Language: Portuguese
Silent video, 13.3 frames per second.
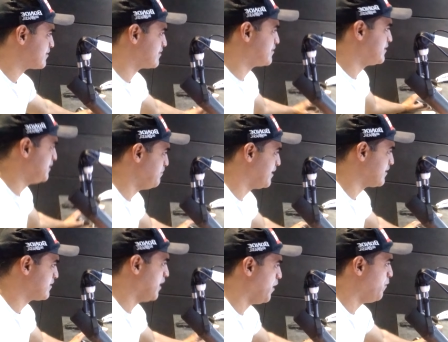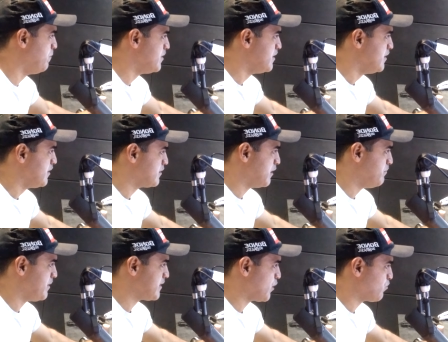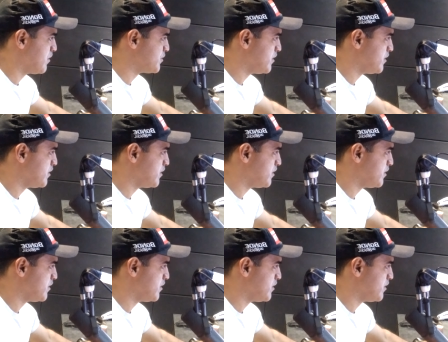cimentão também está com a